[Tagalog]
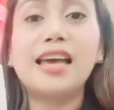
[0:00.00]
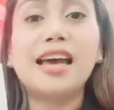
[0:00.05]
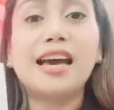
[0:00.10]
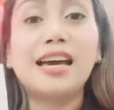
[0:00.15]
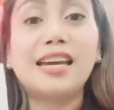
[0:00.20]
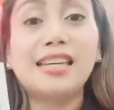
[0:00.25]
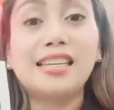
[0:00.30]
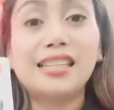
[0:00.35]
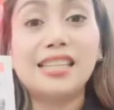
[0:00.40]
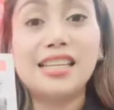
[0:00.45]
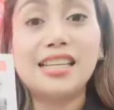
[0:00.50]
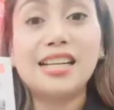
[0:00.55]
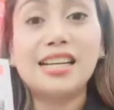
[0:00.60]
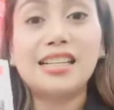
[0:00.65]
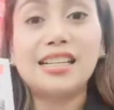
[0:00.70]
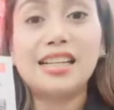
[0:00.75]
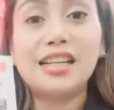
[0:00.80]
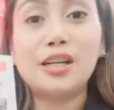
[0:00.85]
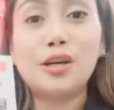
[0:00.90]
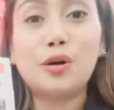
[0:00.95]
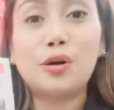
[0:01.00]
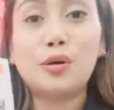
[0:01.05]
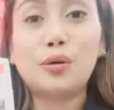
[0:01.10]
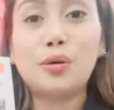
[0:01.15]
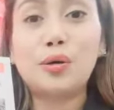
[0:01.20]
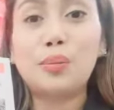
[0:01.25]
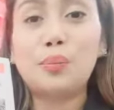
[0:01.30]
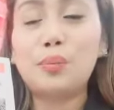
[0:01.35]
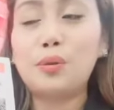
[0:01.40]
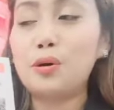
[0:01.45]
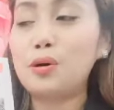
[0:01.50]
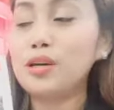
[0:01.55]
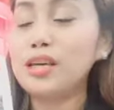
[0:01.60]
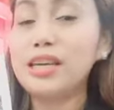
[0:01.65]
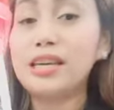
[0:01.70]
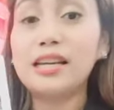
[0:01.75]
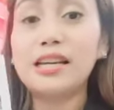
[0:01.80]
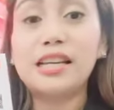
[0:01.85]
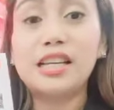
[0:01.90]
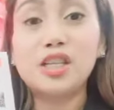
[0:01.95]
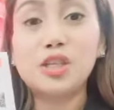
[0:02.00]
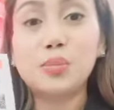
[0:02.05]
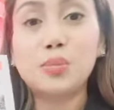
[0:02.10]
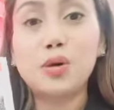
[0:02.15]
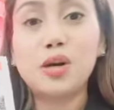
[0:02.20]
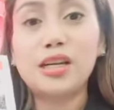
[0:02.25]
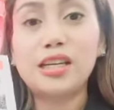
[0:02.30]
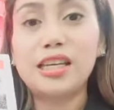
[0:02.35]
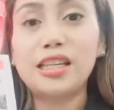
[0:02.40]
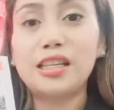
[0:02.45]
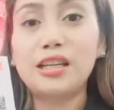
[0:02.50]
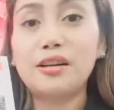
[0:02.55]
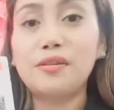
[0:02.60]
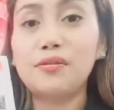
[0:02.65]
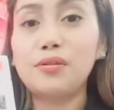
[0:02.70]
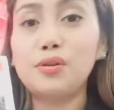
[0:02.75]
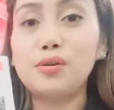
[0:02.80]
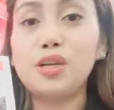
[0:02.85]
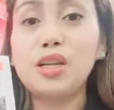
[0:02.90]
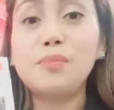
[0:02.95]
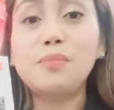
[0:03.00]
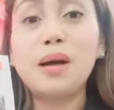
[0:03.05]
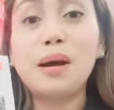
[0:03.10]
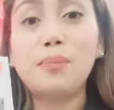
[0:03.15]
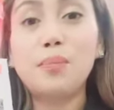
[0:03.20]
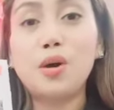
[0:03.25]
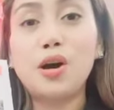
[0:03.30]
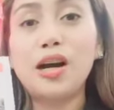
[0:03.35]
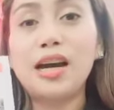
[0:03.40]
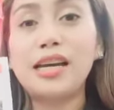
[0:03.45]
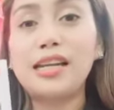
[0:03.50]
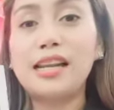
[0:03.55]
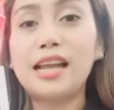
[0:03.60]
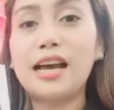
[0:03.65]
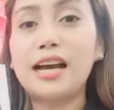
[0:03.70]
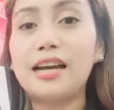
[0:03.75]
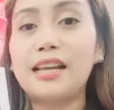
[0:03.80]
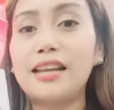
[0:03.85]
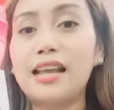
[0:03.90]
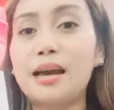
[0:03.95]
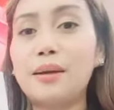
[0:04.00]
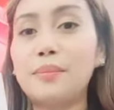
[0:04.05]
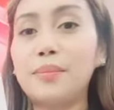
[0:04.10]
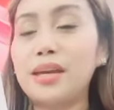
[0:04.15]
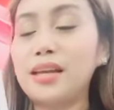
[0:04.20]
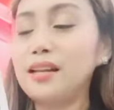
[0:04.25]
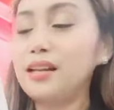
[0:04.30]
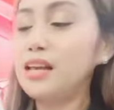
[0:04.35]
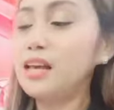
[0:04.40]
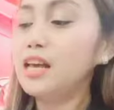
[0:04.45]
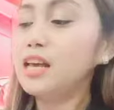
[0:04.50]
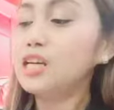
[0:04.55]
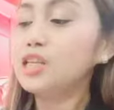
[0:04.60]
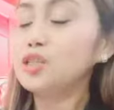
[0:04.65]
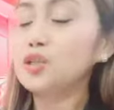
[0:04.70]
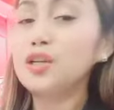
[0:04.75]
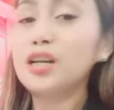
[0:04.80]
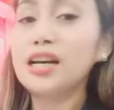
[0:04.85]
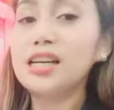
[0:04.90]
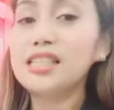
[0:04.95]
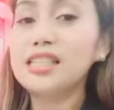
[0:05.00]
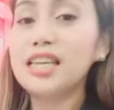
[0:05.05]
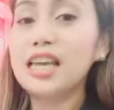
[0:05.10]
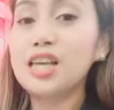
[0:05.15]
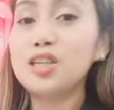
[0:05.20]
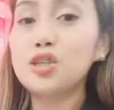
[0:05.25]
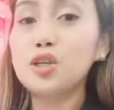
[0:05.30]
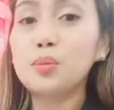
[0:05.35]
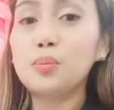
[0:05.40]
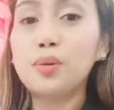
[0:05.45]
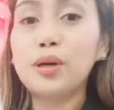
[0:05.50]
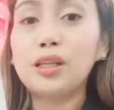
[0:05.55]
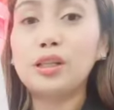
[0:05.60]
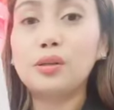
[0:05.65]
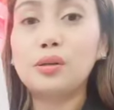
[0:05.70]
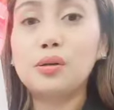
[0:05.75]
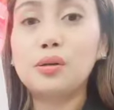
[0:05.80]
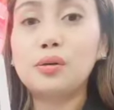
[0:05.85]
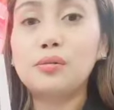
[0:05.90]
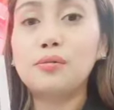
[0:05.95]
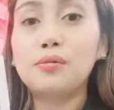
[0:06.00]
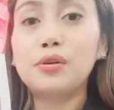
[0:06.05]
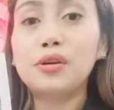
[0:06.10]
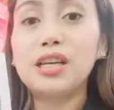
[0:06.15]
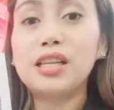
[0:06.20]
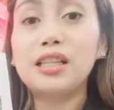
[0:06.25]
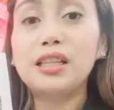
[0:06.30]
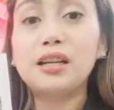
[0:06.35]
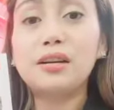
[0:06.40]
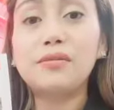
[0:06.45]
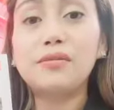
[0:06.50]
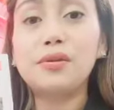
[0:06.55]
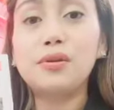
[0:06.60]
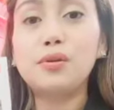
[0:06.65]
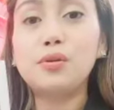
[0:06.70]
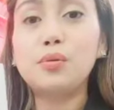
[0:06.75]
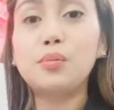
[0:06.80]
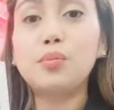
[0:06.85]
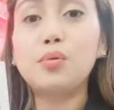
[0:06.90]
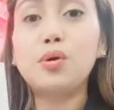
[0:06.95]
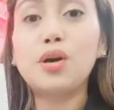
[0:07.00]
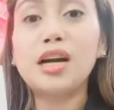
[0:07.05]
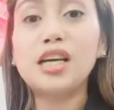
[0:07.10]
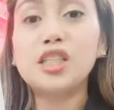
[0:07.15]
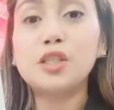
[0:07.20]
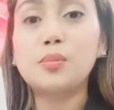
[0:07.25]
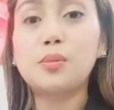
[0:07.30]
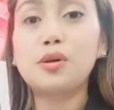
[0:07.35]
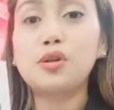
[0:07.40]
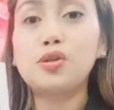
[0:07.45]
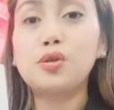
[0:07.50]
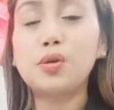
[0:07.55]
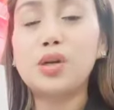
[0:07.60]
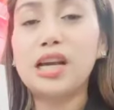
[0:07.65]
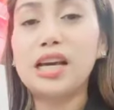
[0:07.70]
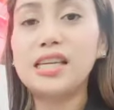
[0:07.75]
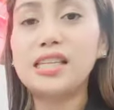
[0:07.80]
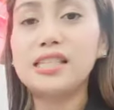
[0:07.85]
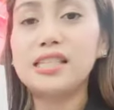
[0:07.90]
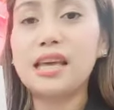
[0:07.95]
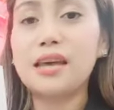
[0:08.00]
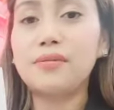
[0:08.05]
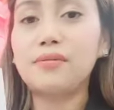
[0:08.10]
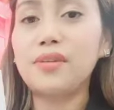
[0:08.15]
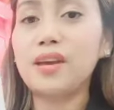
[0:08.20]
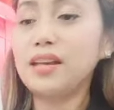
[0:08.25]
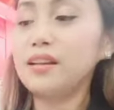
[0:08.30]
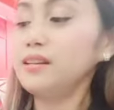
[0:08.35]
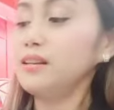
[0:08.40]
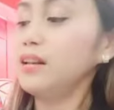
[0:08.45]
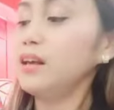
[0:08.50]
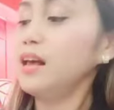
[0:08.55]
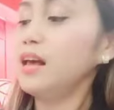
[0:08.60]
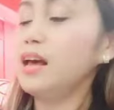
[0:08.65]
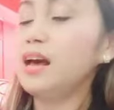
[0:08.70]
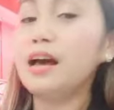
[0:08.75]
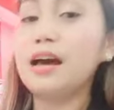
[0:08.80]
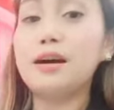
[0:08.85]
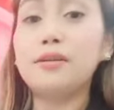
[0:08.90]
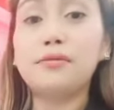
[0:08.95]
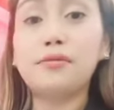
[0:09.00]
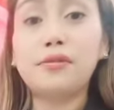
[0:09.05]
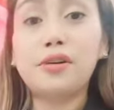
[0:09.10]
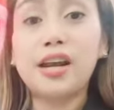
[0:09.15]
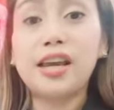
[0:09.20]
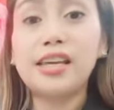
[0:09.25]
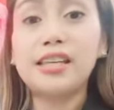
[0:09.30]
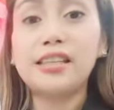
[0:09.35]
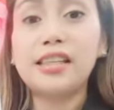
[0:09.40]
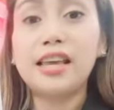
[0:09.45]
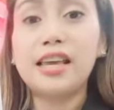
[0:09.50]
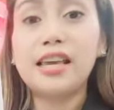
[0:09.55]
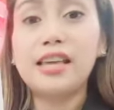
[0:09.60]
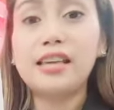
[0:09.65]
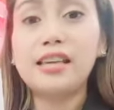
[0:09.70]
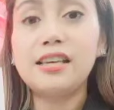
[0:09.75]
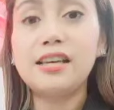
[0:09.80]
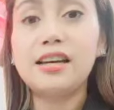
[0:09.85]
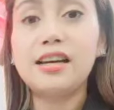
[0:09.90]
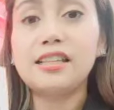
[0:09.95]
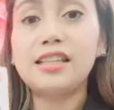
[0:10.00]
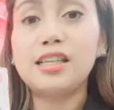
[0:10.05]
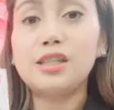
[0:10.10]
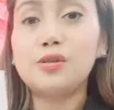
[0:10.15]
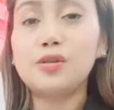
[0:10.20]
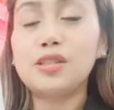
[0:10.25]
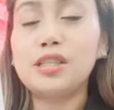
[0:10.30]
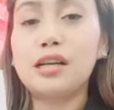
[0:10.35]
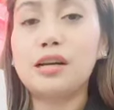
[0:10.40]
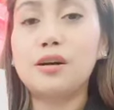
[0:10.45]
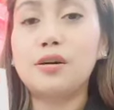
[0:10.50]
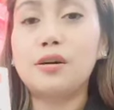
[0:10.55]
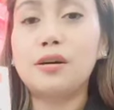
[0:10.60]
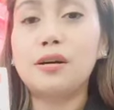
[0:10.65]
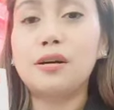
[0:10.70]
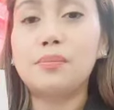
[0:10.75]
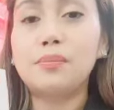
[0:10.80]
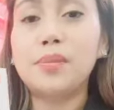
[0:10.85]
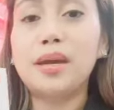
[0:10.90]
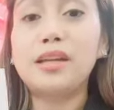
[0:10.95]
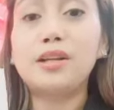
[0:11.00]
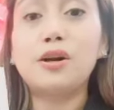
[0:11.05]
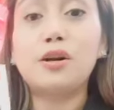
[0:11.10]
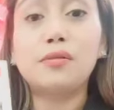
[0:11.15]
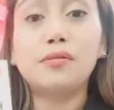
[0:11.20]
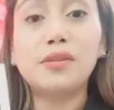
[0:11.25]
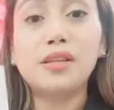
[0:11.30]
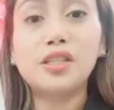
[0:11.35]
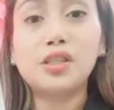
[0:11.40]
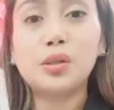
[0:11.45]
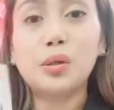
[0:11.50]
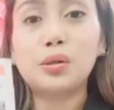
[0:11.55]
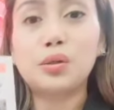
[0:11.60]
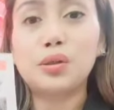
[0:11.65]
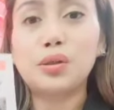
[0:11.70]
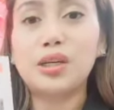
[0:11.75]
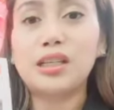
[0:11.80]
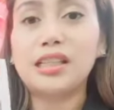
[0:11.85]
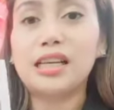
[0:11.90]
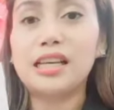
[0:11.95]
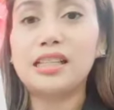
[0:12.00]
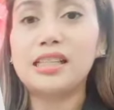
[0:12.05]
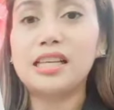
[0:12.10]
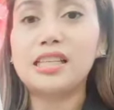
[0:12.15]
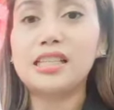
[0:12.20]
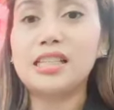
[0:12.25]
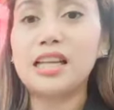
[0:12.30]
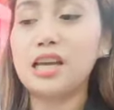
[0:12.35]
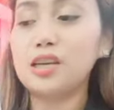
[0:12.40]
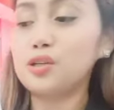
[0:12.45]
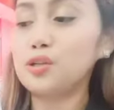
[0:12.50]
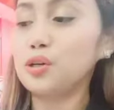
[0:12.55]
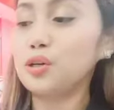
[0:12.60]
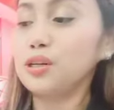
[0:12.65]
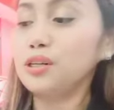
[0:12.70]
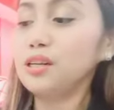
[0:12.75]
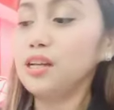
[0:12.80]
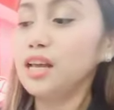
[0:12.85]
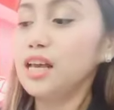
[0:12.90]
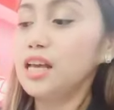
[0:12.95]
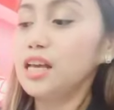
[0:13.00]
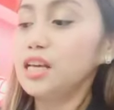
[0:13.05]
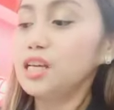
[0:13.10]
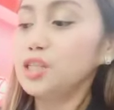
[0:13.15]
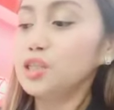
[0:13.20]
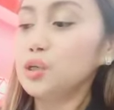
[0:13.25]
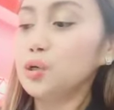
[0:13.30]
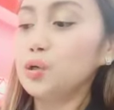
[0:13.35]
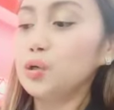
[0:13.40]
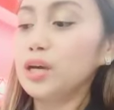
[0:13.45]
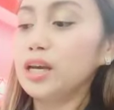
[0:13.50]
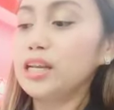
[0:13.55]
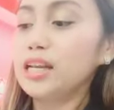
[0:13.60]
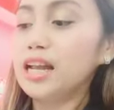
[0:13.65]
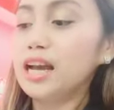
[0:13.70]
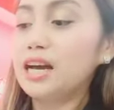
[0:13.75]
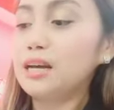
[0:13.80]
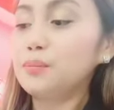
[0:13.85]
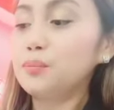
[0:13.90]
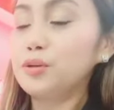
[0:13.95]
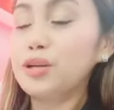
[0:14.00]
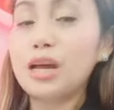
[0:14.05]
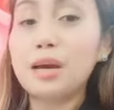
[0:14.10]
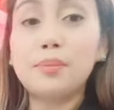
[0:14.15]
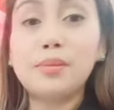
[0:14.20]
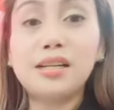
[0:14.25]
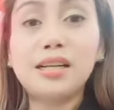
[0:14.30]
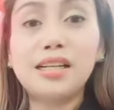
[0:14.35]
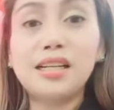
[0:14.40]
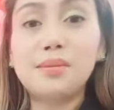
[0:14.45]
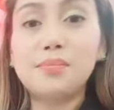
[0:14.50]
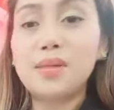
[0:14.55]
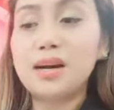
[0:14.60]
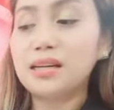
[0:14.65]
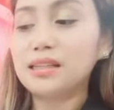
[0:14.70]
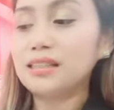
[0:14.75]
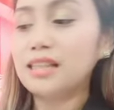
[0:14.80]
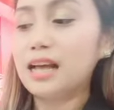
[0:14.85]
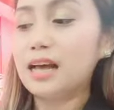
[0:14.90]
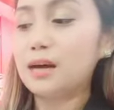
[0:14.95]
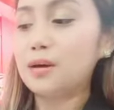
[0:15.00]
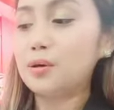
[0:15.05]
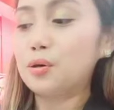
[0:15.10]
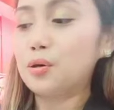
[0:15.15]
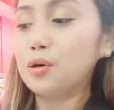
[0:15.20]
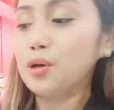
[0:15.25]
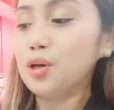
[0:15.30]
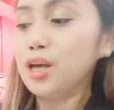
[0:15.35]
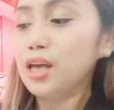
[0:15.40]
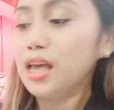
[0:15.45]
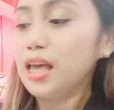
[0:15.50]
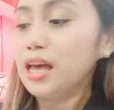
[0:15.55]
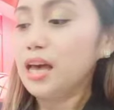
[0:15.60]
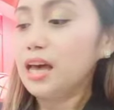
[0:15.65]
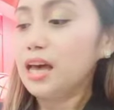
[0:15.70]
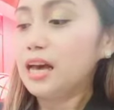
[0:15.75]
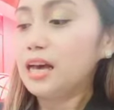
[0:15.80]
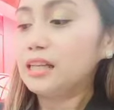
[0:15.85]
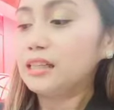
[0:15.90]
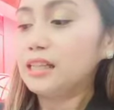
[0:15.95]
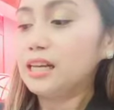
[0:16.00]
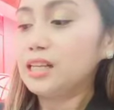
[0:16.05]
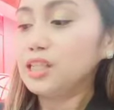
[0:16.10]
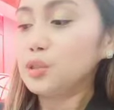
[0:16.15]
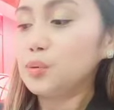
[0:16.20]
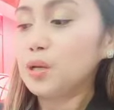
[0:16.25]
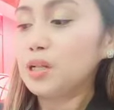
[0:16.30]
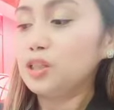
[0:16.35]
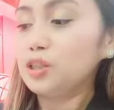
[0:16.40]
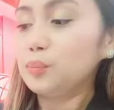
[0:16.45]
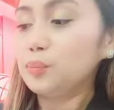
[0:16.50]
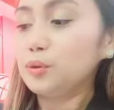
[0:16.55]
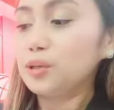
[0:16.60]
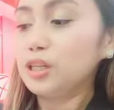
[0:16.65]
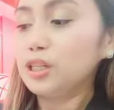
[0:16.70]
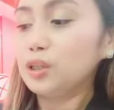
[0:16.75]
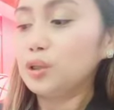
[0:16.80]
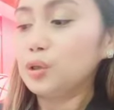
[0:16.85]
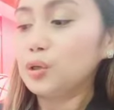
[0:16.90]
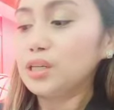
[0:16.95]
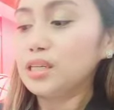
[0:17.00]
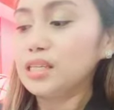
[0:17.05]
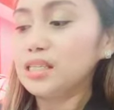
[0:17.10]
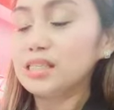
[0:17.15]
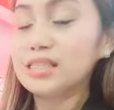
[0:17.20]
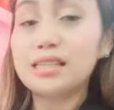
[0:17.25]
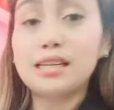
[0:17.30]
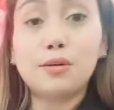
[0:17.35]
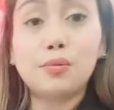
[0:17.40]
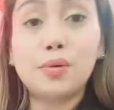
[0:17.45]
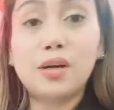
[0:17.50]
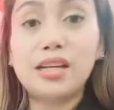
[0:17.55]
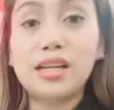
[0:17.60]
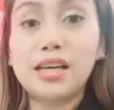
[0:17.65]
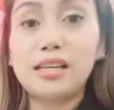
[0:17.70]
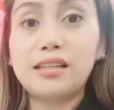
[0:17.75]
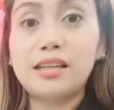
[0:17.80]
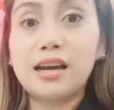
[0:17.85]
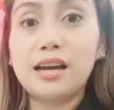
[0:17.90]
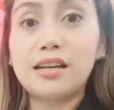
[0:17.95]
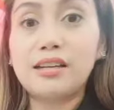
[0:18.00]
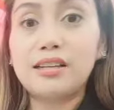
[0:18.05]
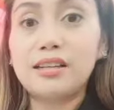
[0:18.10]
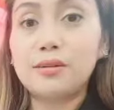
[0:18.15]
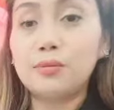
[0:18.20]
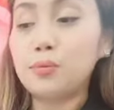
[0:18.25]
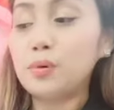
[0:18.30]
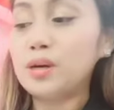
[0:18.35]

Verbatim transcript: uh, hindi nagninihongo po, English po ang interview. Lima po ang kailangan namin. So, nakaschedule po ito for interview bukas po July 7, uh, Friday, uh, dito sa uh, main office Tokyo at Kanda Station. So, kailangan po namin ng limang tao. At ang sweldo po nito is uh, 195,000